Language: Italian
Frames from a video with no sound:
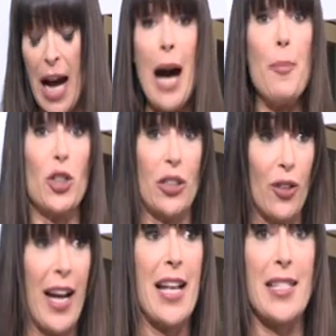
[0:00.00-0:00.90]
ha portato
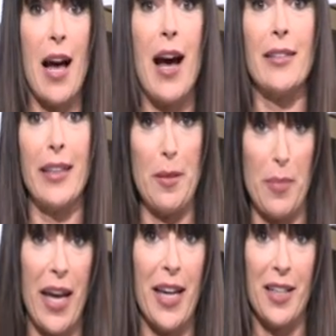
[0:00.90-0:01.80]
a casa dei
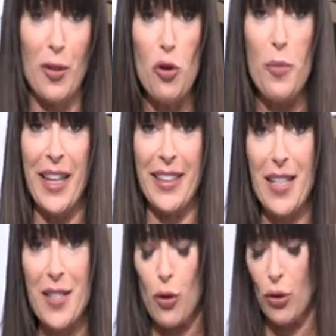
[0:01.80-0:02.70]
bei numeri di
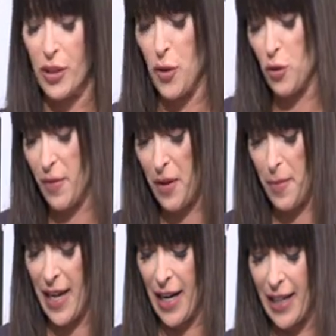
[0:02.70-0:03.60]
ascolti, insomma
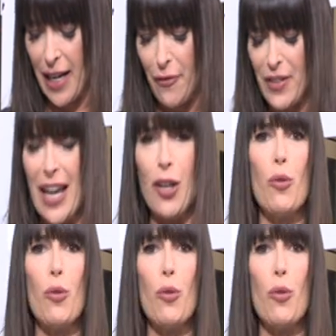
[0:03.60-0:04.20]
vabbè era anche la finale,